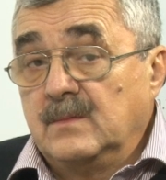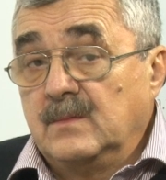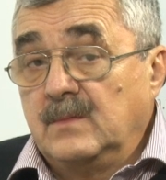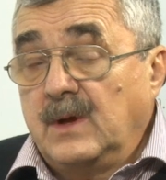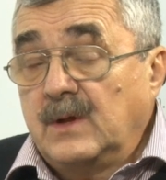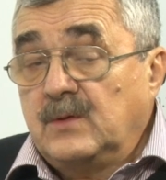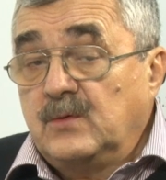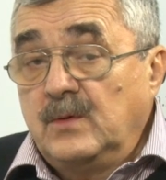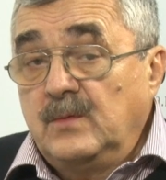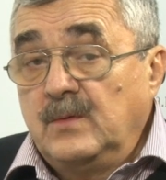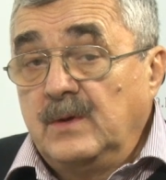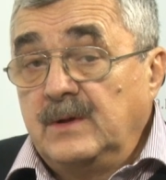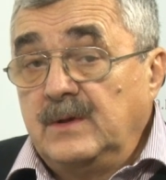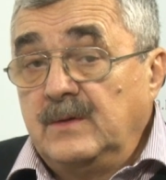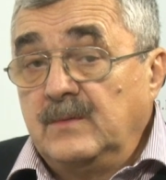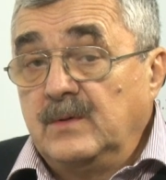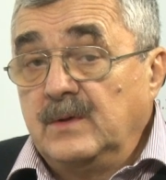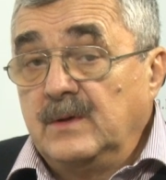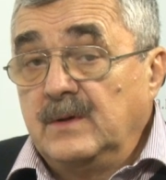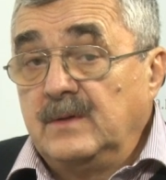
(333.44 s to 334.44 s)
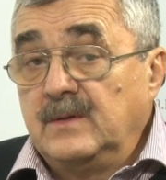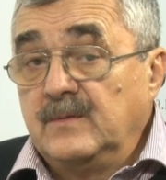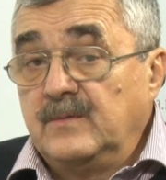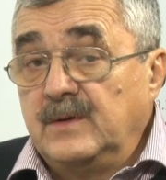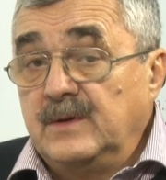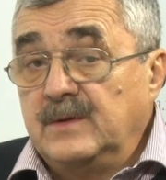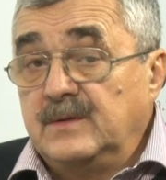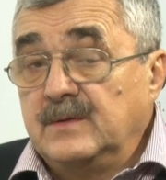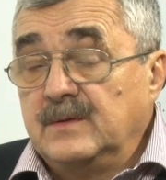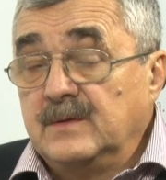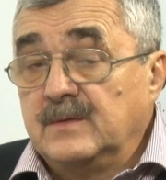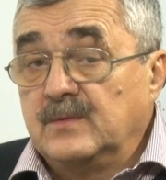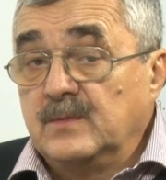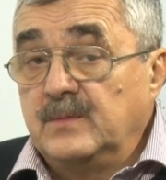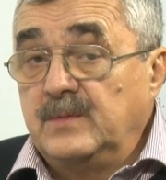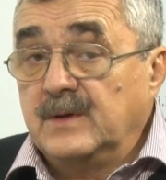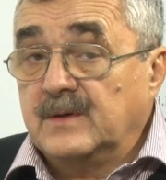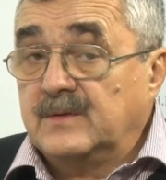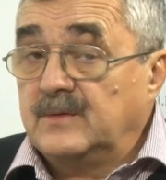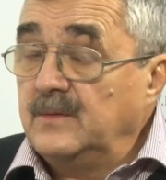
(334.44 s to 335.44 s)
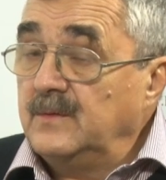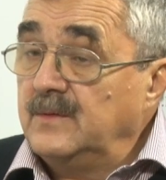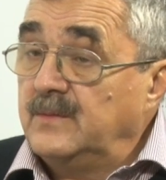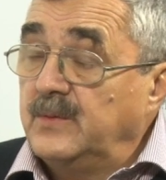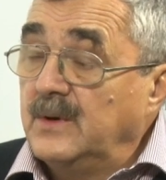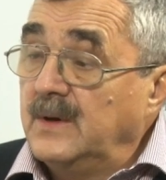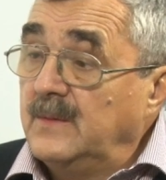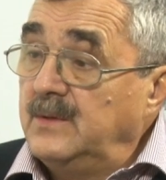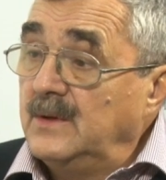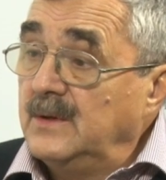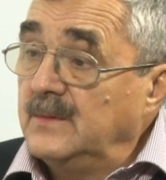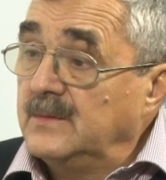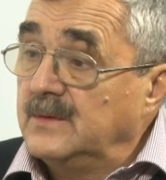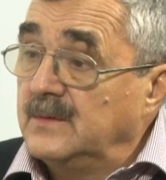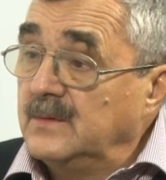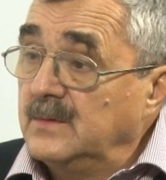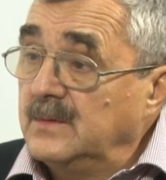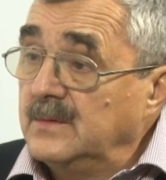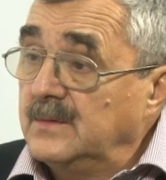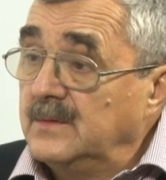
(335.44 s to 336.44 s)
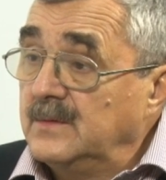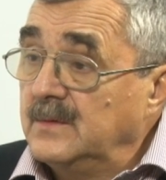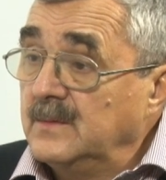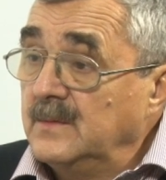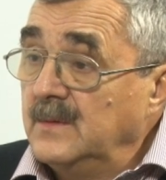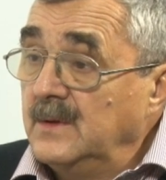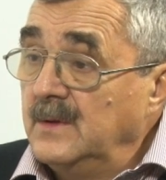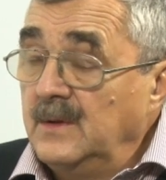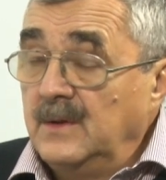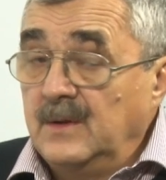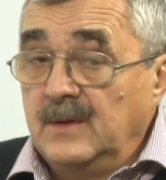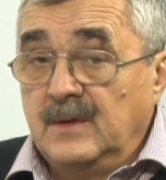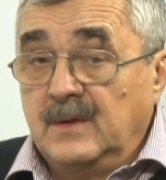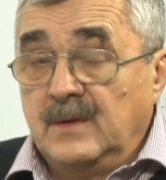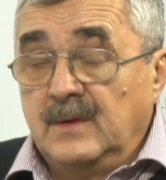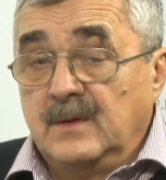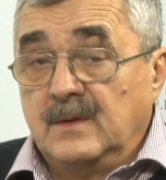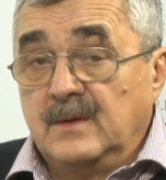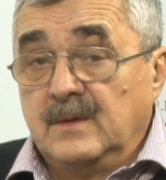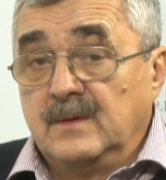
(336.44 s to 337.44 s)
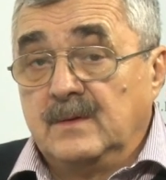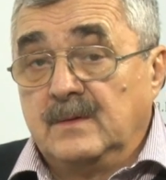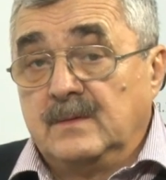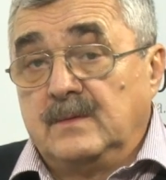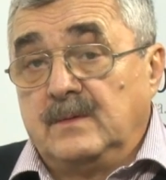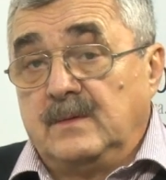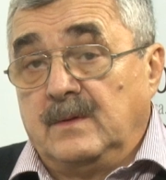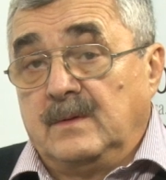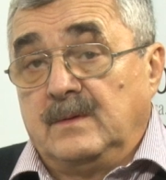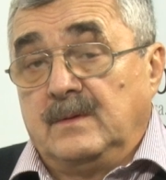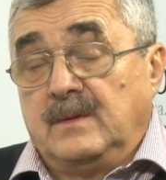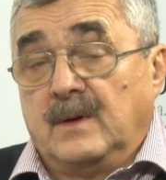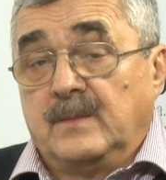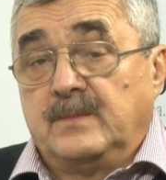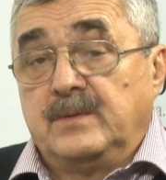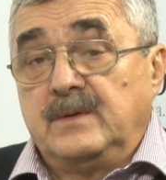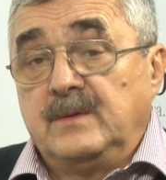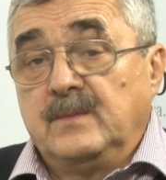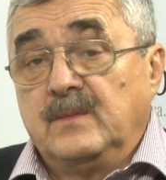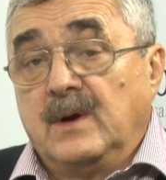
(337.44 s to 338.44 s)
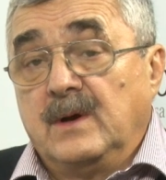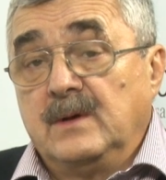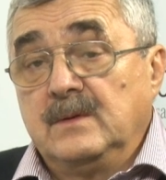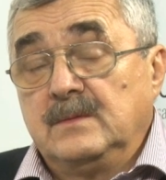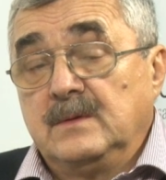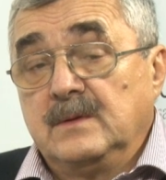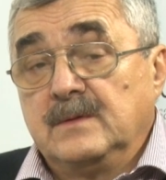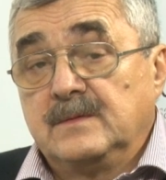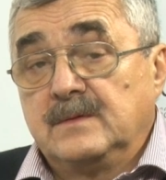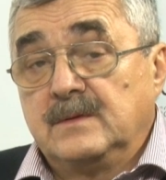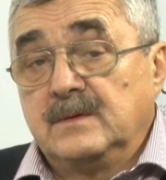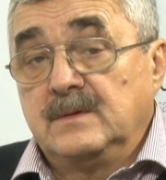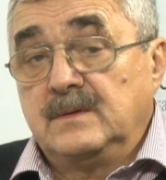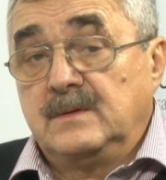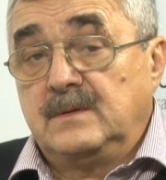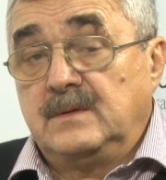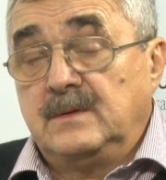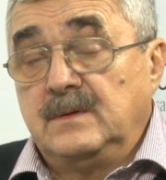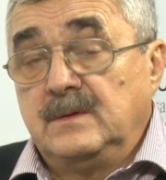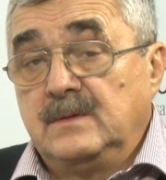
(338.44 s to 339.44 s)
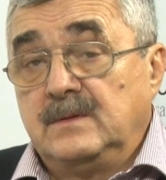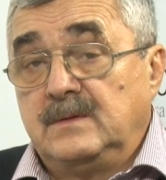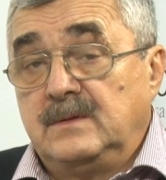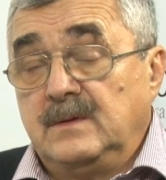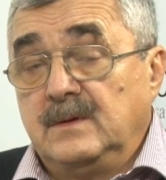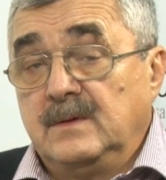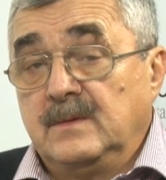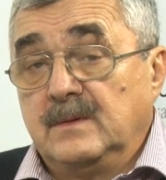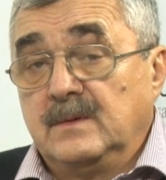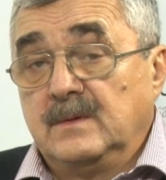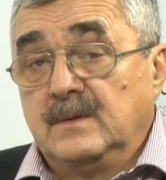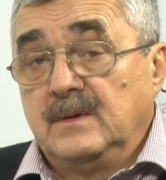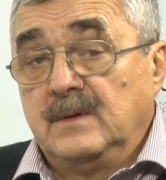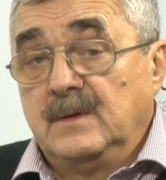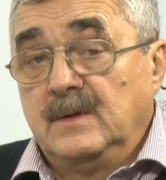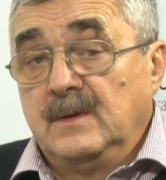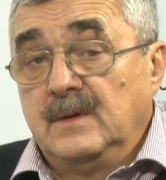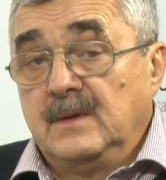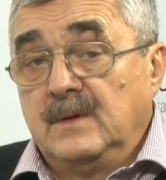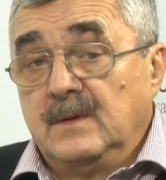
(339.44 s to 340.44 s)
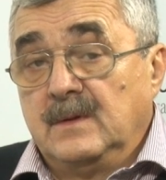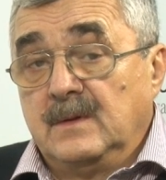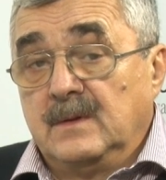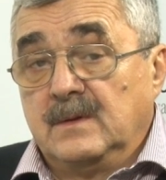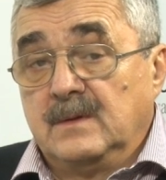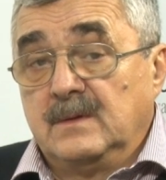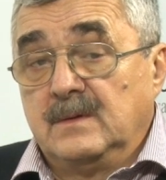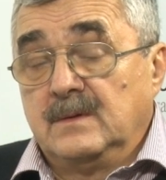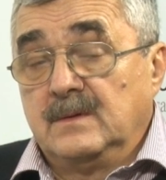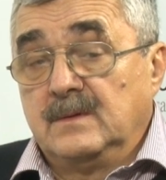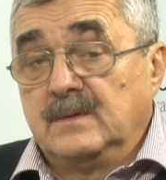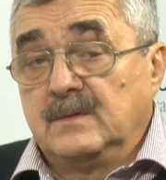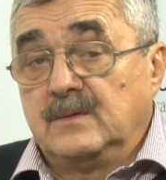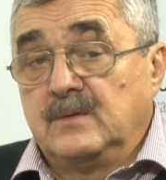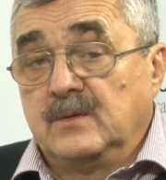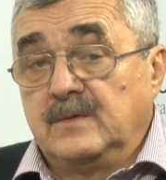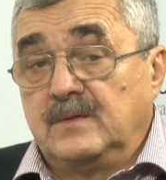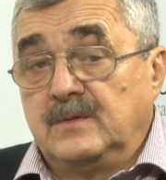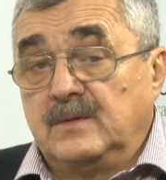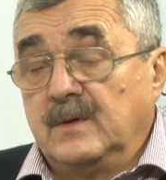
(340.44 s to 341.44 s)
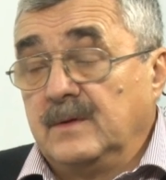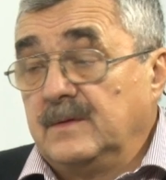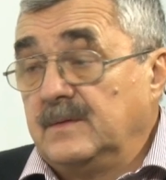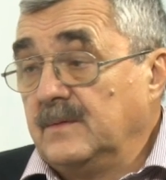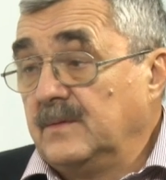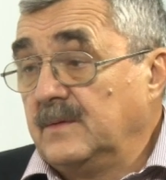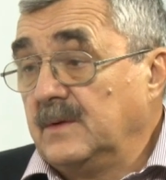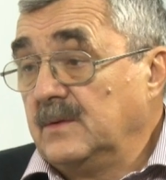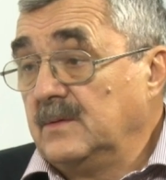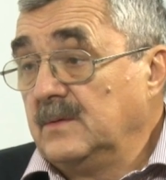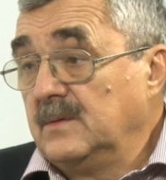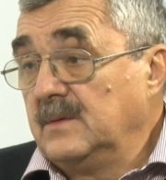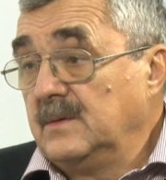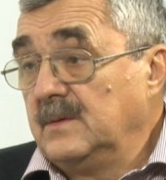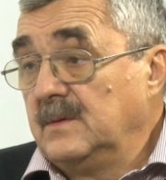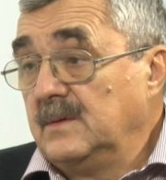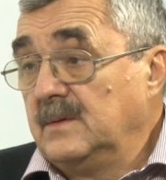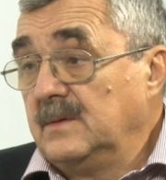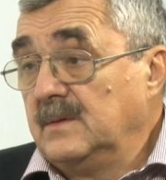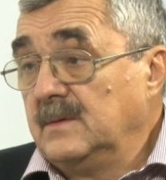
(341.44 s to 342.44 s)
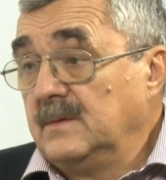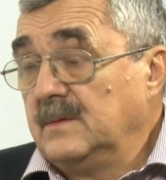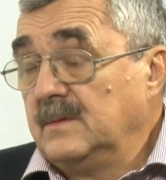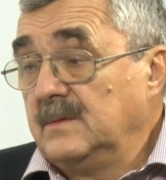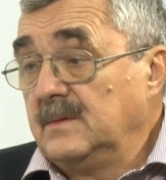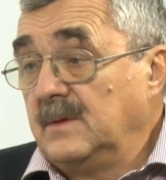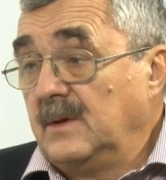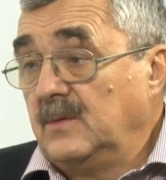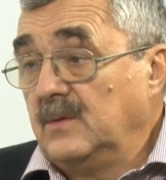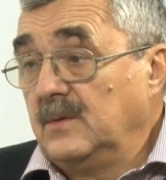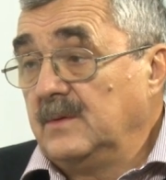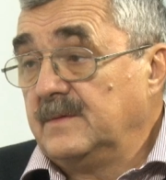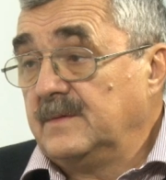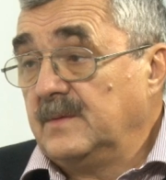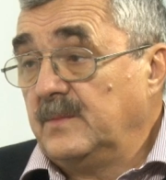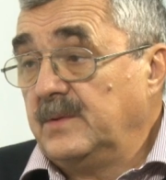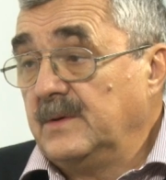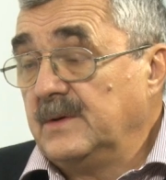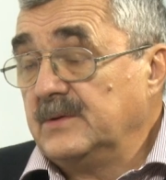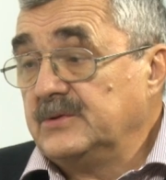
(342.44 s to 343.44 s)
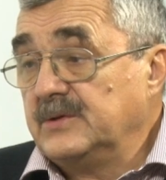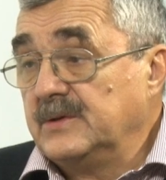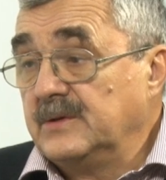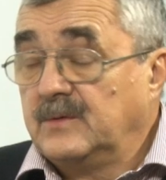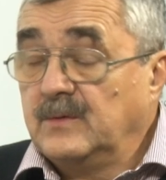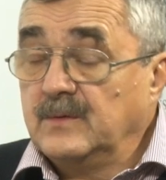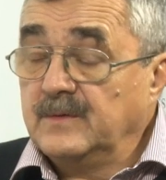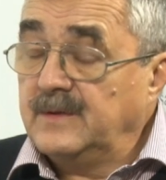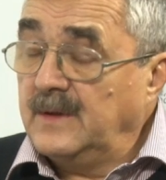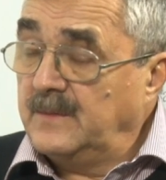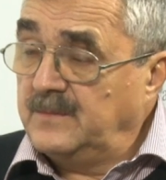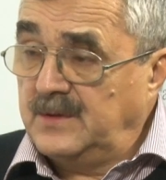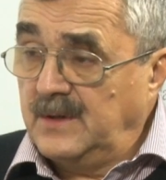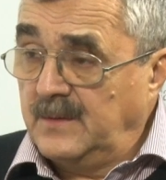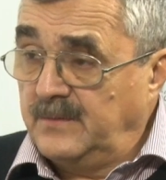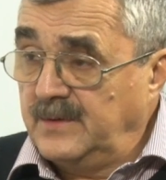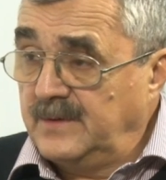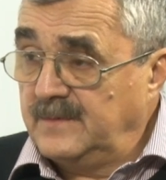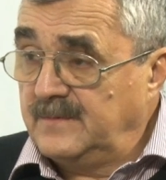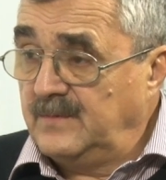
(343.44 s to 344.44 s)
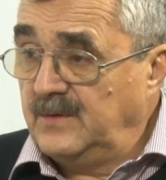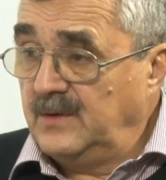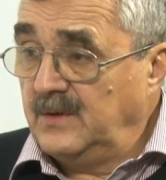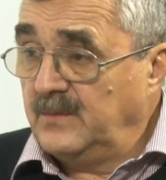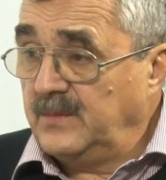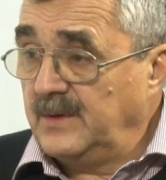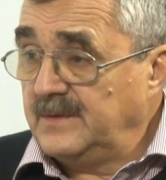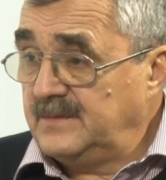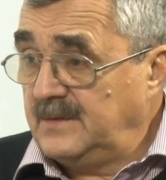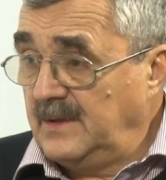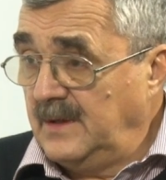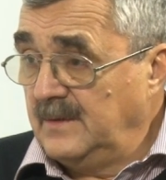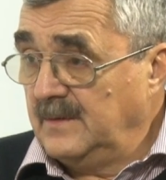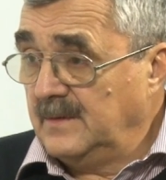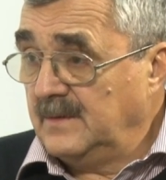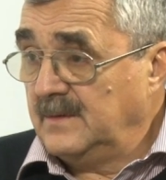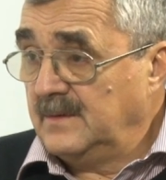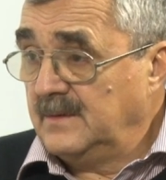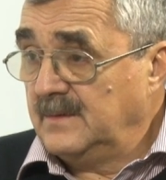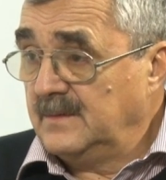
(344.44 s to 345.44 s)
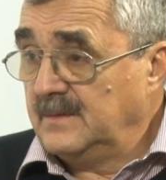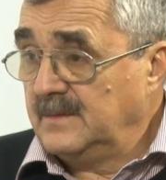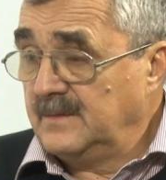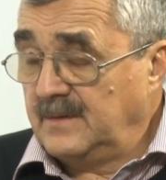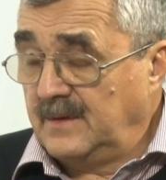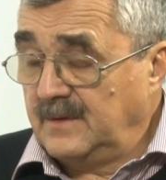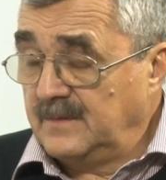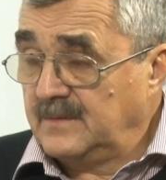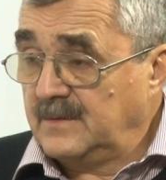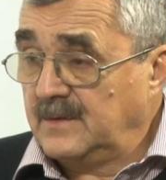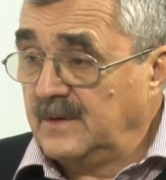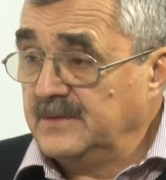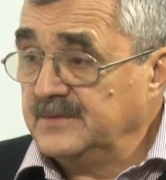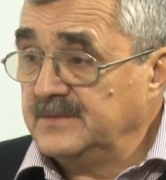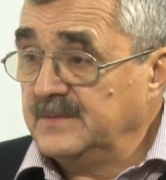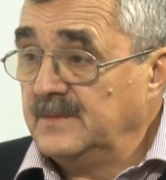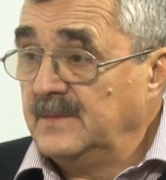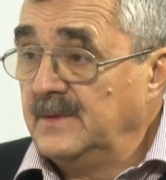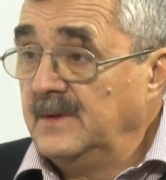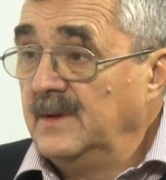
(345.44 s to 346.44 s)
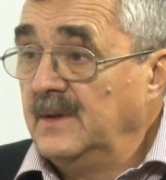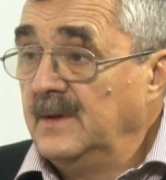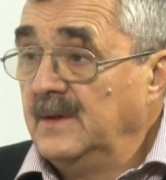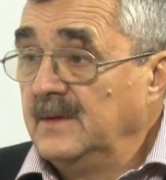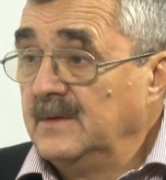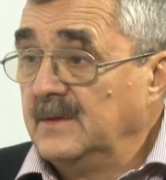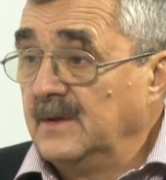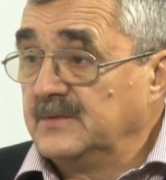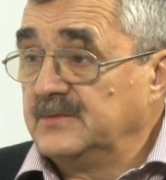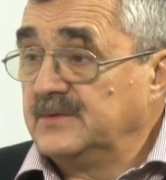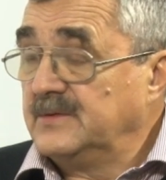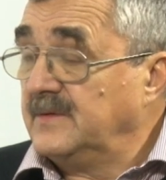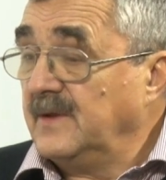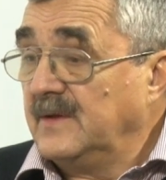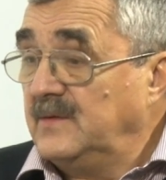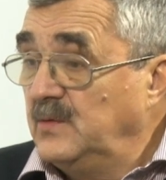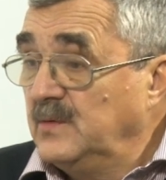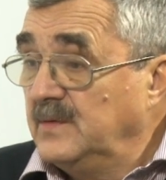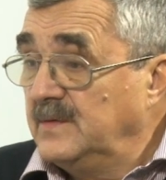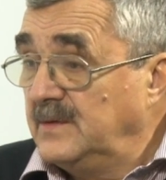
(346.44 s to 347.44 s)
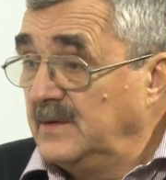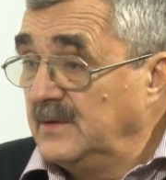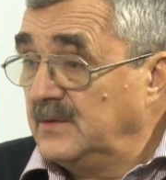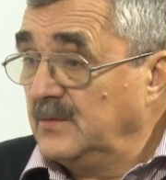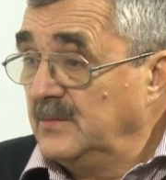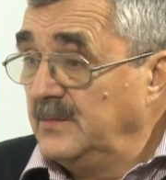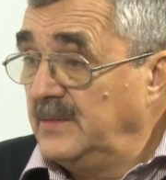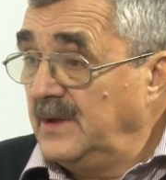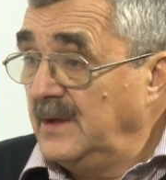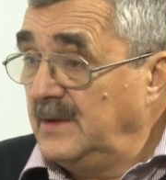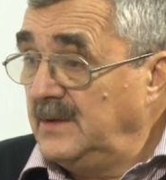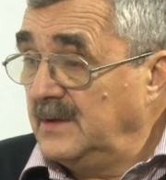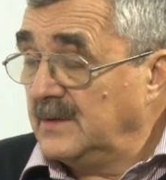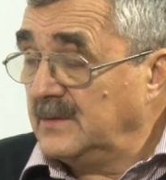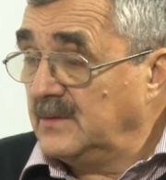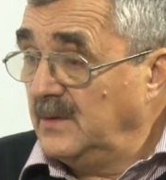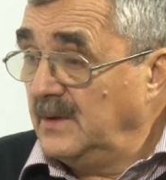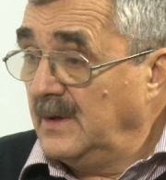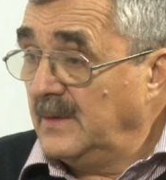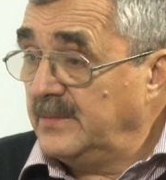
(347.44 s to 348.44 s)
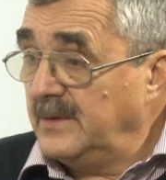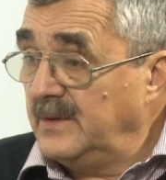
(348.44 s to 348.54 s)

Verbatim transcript: готовы они выйти на субъект, но ведь проблема-то вот в чем. Э, я, я понимаю, так сказать, те, те, э, той ситуации, в которой э, находится Порошенко. Он сам себя, правда, в нее поставил, сразу скажем. Так что сочувствия у меня нет, но я